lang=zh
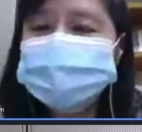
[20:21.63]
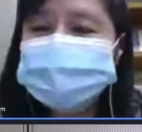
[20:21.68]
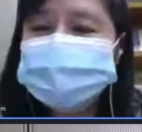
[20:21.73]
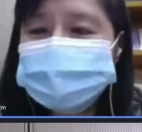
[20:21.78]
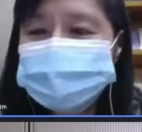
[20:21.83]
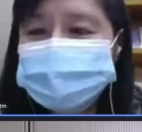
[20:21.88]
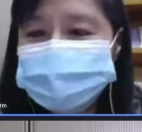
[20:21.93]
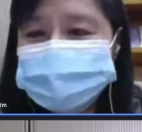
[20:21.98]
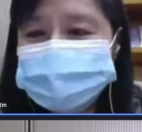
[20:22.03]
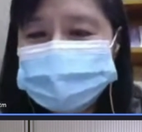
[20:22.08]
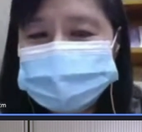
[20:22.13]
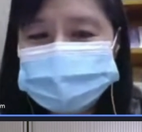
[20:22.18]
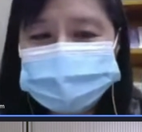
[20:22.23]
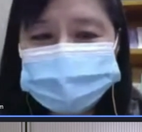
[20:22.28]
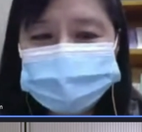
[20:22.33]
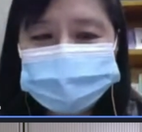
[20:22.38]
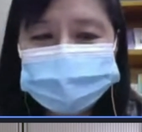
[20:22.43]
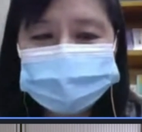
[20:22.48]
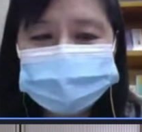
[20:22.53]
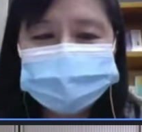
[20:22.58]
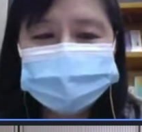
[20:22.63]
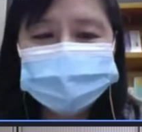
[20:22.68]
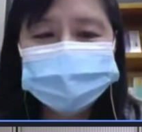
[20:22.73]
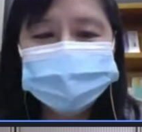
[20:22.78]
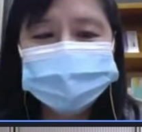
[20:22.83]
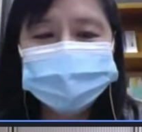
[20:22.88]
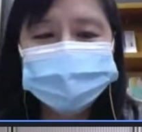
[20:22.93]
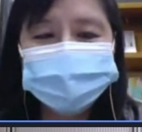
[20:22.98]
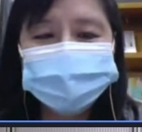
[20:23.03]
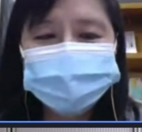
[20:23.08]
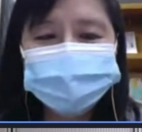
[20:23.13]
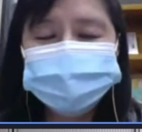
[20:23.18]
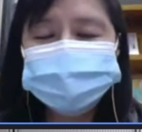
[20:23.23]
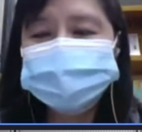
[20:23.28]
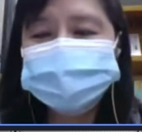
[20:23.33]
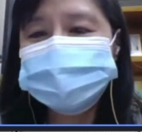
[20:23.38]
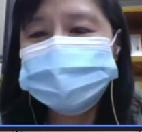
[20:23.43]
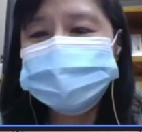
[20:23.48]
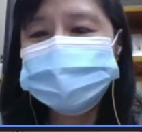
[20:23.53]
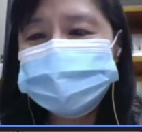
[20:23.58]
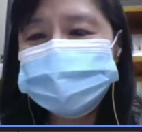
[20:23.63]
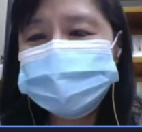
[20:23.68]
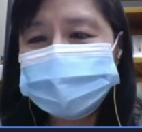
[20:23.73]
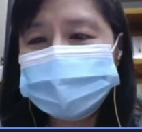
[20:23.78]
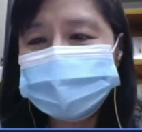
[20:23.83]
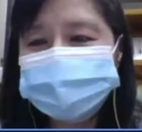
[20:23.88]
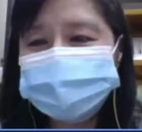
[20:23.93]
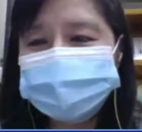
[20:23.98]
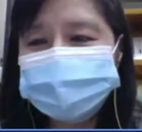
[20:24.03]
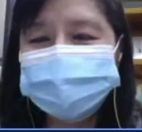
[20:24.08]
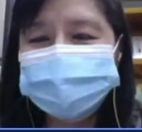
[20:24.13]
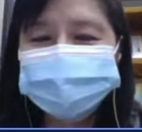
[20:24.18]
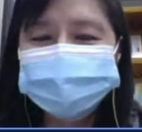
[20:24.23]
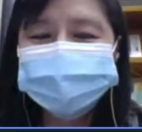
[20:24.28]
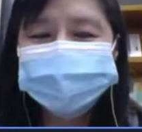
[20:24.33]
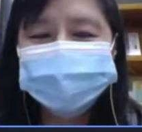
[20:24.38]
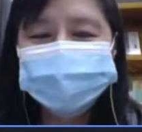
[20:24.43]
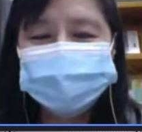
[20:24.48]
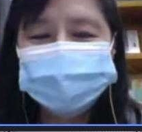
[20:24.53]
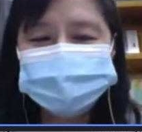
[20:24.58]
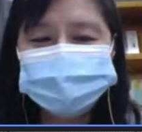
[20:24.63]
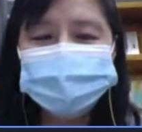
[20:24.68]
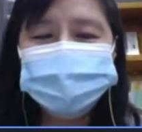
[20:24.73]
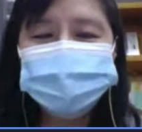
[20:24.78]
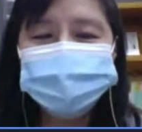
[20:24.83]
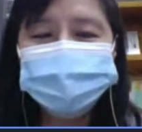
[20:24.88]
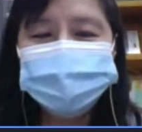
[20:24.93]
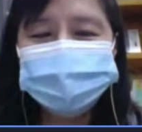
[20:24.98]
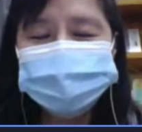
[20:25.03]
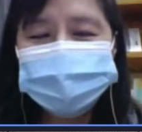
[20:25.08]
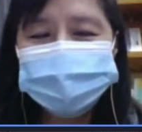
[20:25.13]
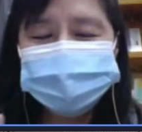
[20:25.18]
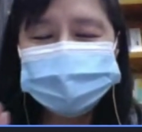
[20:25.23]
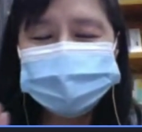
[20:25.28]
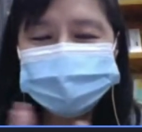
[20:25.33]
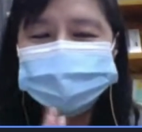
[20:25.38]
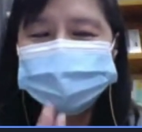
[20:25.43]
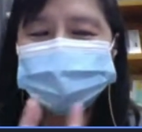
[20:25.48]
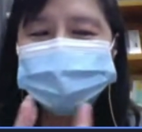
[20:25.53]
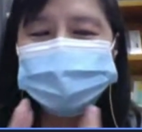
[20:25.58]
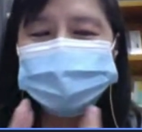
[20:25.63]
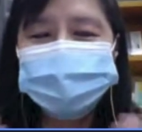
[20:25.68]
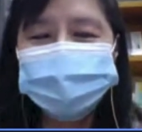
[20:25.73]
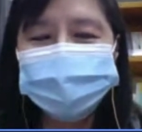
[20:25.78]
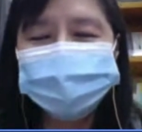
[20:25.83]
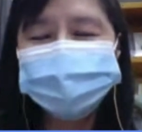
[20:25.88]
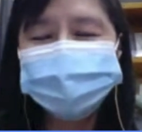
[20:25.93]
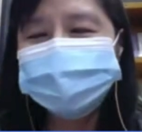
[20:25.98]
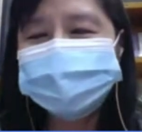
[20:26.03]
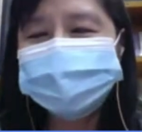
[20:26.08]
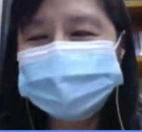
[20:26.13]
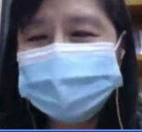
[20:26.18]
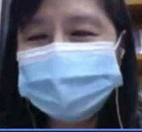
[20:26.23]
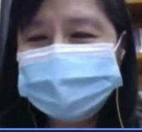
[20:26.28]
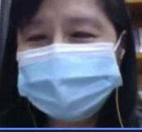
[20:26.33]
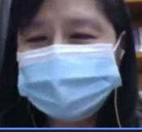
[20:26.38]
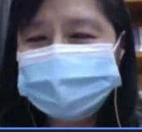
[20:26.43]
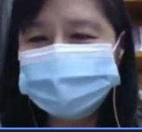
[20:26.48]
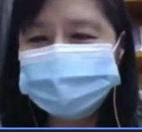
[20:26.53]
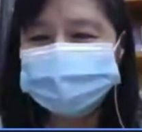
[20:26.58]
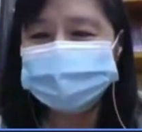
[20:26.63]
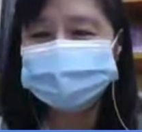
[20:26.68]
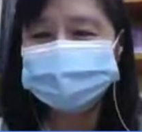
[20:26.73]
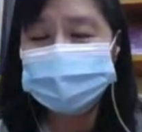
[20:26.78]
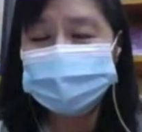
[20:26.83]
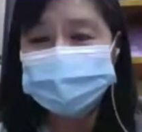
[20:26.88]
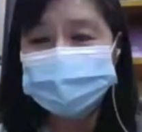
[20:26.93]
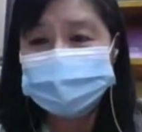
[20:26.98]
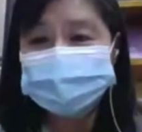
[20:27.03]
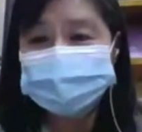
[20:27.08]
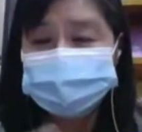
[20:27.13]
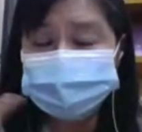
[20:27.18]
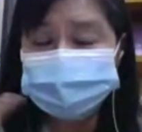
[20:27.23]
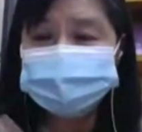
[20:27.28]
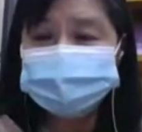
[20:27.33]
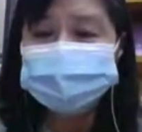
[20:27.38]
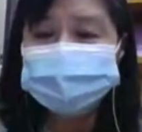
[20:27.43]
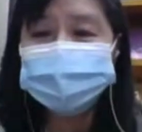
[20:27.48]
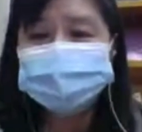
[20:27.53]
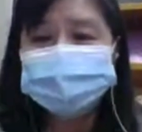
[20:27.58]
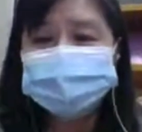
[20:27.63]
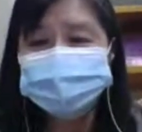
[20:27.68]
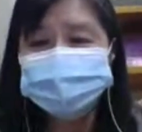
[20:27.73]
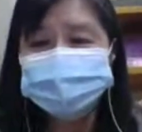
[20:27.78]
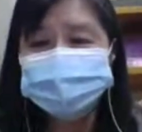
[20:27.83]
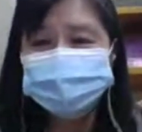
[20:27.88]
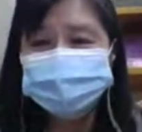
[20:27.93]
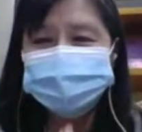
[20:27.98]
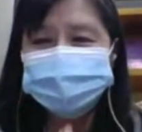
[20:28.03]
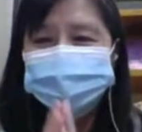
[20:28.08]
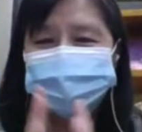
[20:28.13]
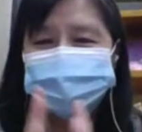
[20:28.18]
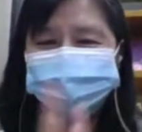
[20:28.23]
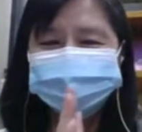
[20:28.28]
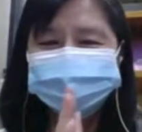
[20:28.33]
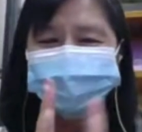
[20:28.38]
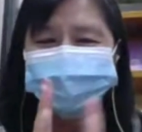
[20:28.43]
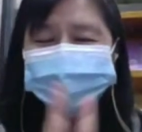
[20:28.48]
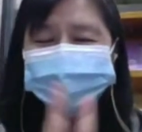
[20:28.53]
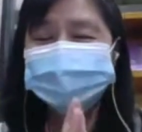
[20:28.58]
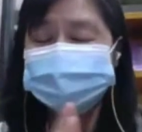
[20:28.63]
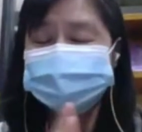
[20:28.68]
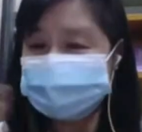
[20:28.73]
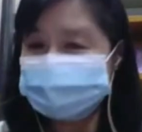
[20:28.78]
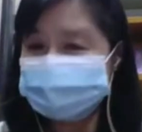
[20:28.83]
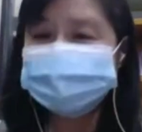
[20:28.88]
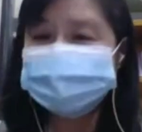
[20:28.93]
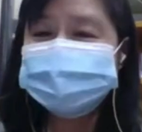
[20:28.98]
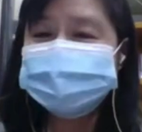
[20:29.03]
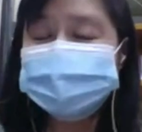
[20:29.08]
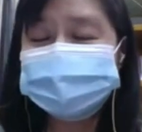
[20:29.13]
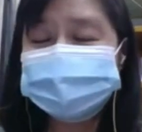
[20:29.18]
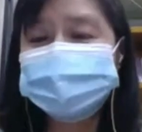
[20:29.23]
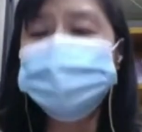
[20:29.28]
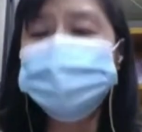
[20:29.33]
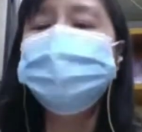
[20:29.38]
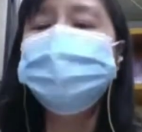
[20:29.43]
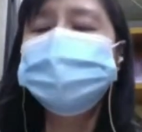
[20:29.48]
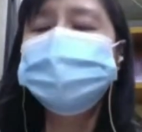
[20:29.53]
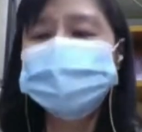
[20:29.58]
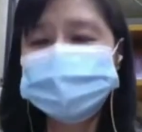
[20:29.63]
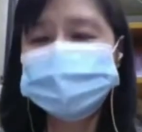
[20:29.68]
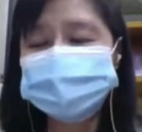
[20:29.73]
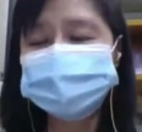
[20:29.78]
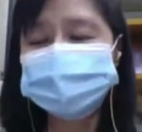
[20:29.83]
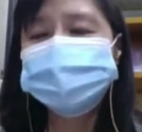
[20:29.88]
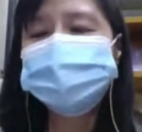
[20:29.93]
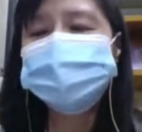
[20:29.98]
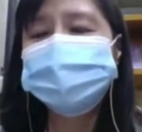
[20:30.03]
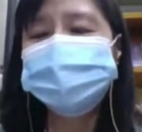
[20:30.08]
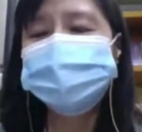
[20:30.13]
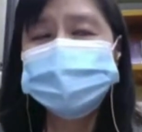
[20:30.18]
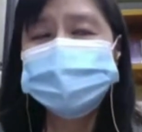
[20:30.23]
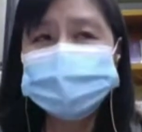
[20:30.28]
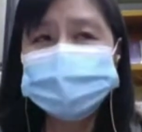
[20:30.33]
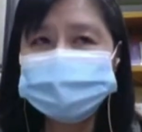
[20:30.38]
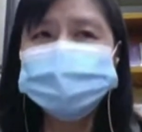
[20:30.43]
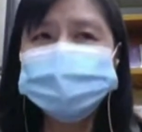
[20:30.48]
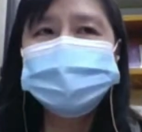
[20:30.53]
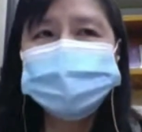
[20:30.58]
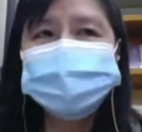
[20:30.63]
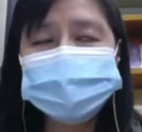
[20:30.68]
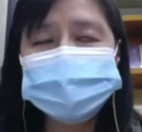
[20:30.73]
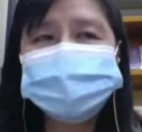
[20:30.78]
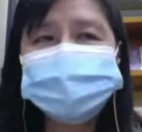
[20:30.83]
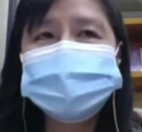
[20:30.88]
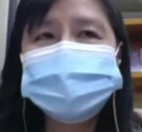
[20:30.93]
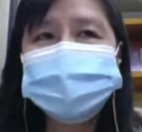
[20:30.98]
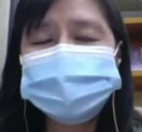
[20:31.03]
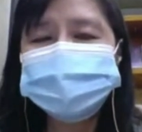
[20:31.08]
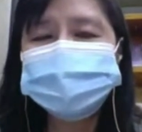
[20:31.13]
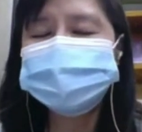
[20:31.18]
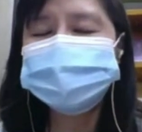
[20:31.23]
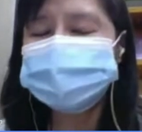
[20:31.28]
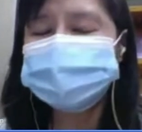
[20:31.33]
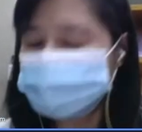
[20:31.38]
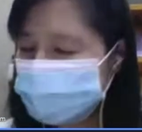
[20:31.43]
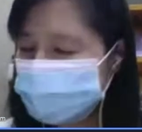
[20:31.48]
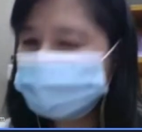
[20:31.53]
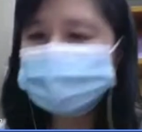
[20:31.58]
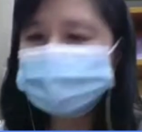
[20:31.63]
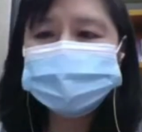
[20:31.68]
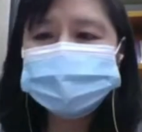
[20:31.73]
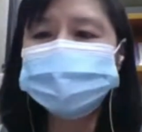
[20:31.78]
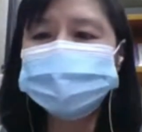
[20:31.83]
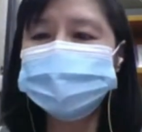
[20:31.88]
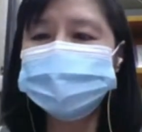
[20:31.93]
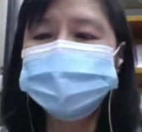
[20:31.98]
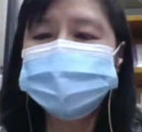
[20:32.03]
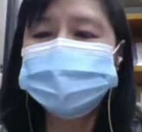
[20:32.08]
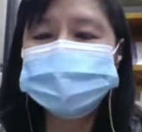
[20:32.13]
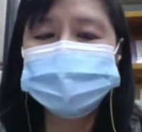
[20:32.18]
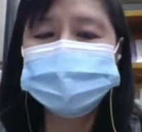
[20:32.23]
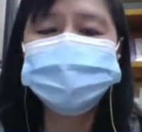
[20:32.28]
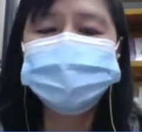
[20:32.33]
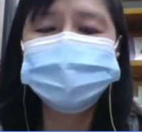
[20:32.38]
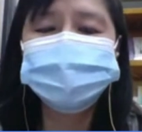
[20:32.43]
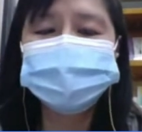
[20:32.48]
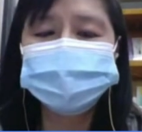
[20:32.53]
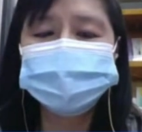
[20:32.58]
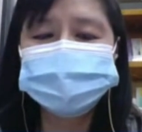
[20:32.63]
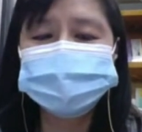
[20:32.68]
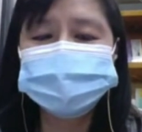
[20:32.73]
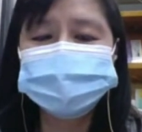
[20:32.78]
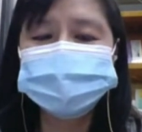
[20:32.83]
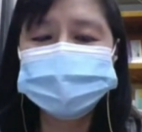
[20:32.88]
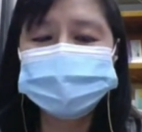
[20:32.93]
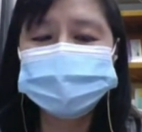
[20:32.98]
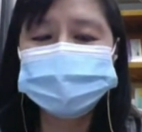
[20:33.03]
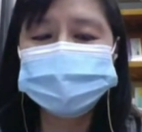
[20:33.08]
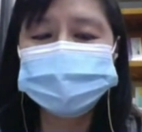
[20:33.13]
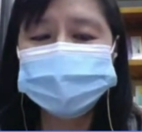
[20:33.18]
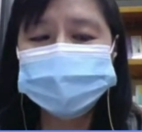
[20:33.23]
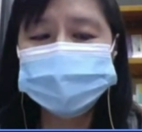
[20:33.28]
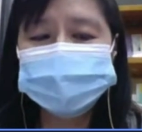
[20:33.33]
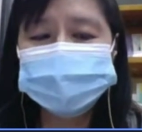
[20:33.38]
就是人工智慧，物就是物联网，所以我们要热烈欢迎大人物的到来。其实他已经默默在影响你我的生活，我相信大家都一定都有接触到这些，